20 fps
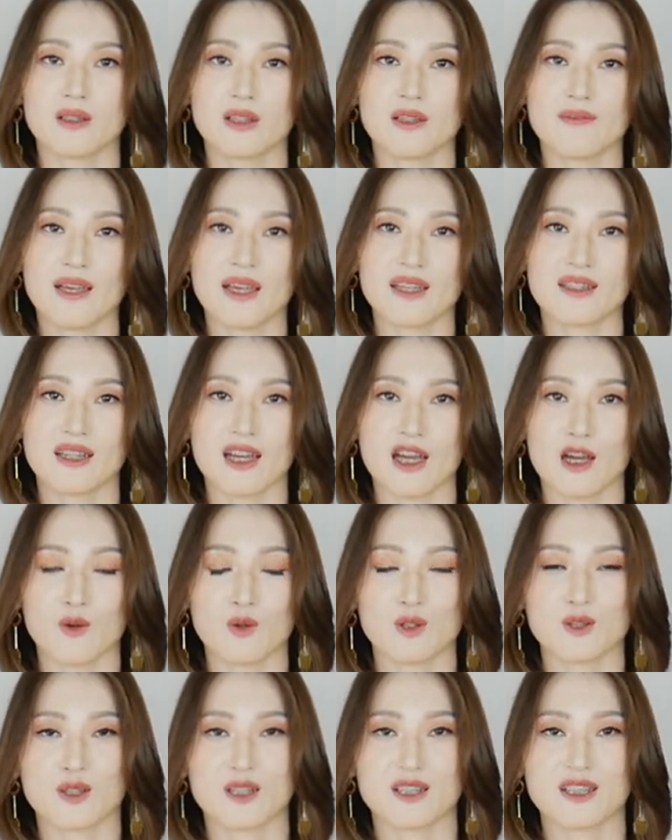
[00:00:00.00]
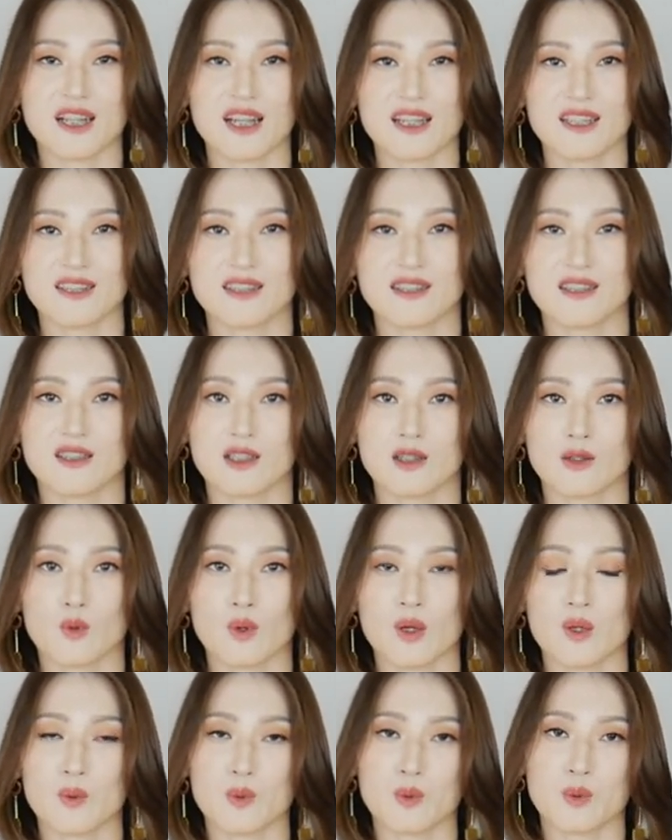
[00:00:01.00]
另外呢，还会穿插一些
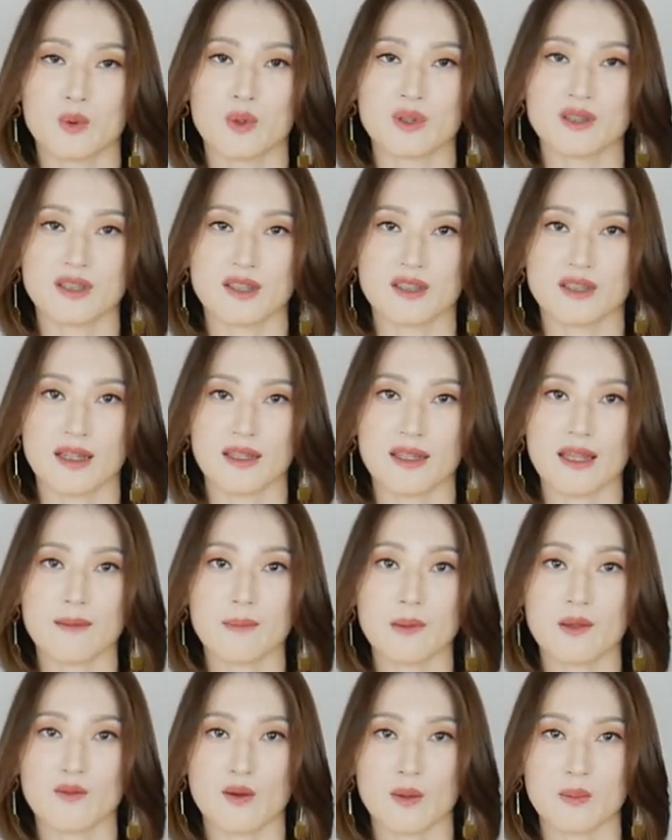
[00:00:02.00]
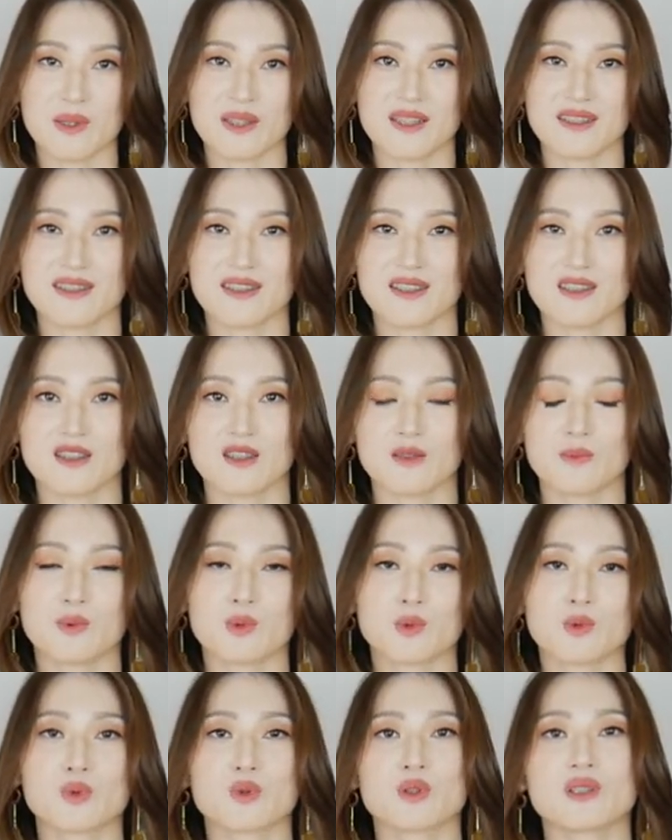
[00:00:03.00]
关于色彩搭配方面的信息，比
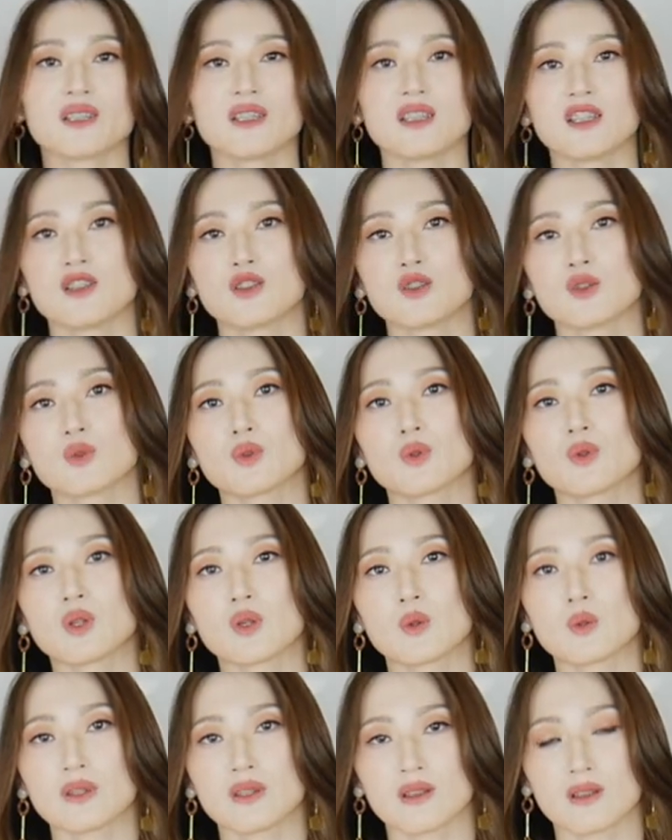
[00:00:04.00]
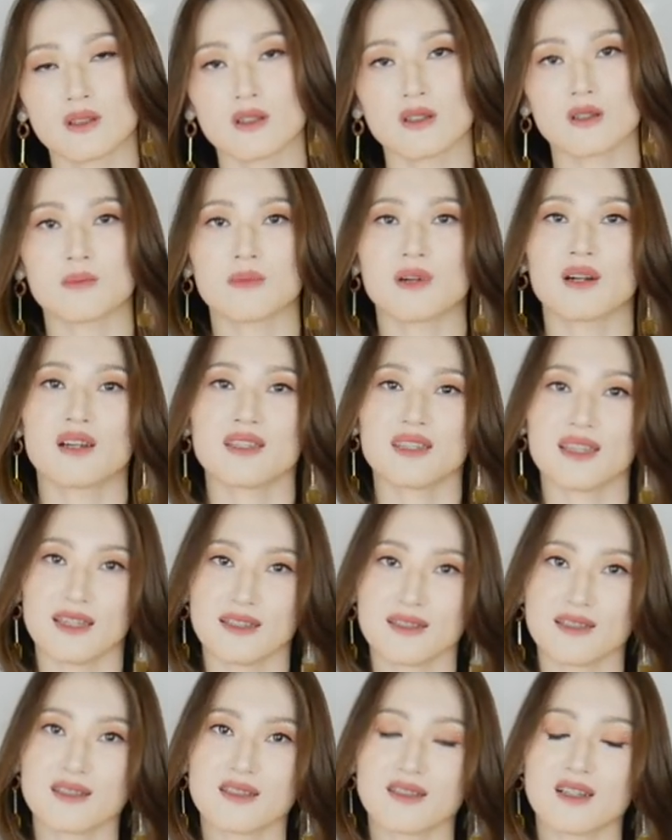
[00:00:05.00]
如说今年秋冬流行什么颜
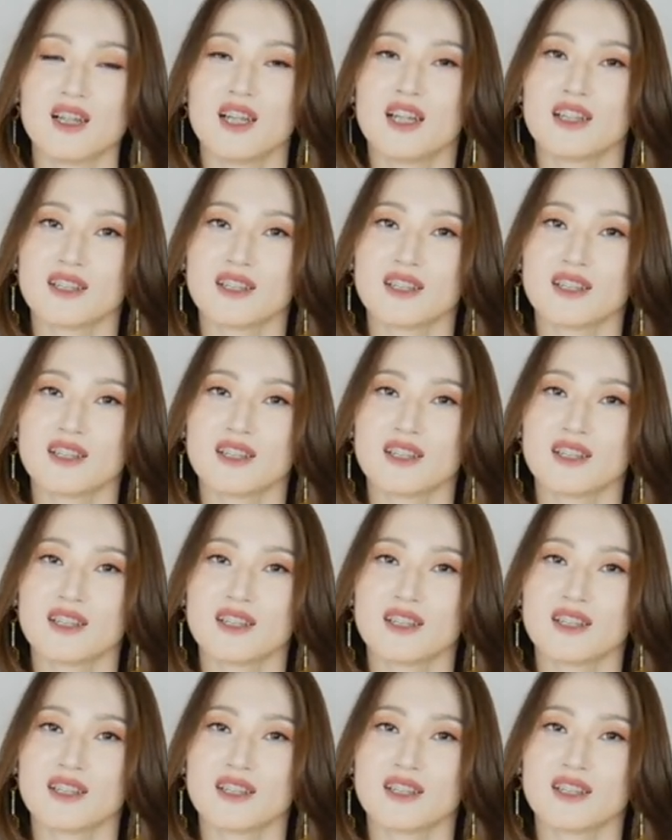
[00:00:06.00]
色，